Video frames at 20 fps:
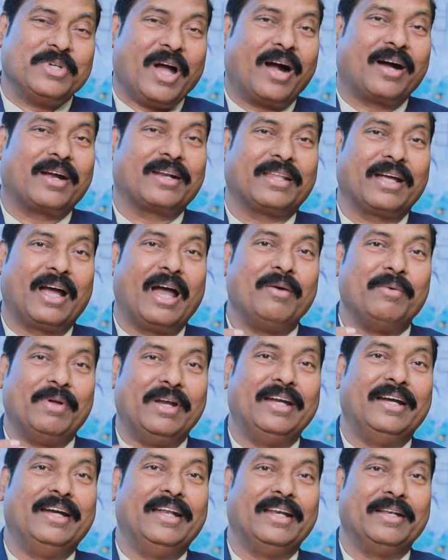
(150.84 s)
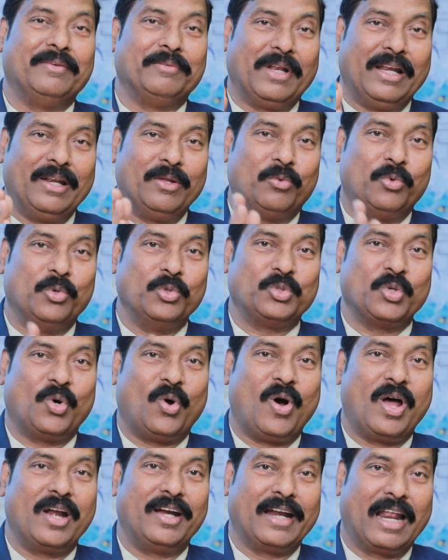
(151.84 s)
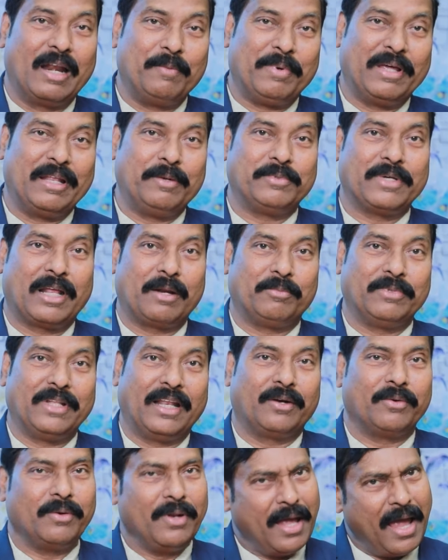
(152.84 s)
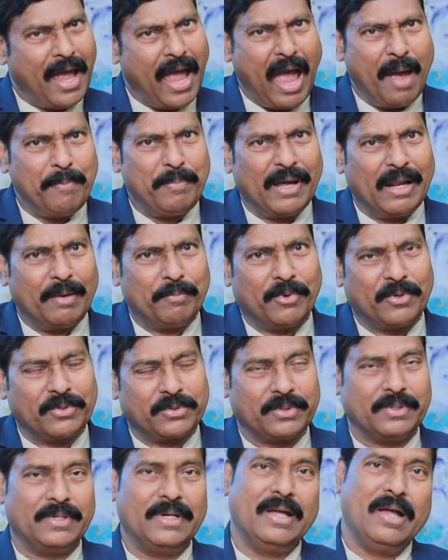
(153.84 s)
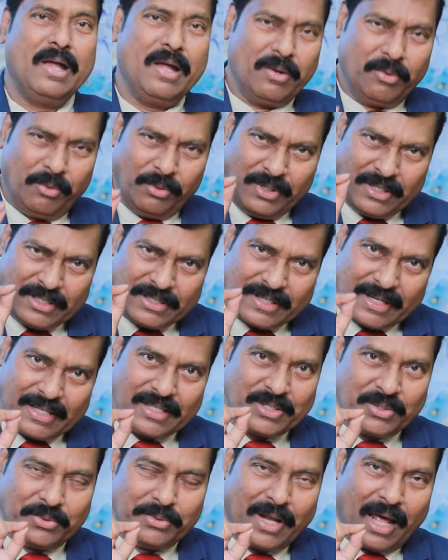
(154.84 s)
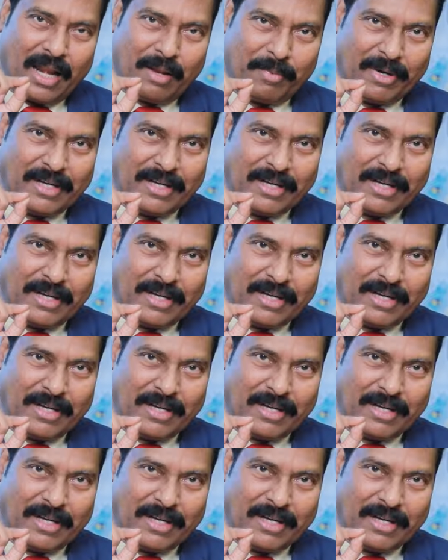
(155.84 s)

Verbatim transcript: జాగ్రత్తగా వెళ్ళి నేను వెళ్ళి కూర్చోవాలి నలభై నిమిషాల ముందు వెళ్ళి హ్యాపీ వెళ్ళిపోవచ్చు కొద్దిగా స్ట్రెస్ ఉండాలి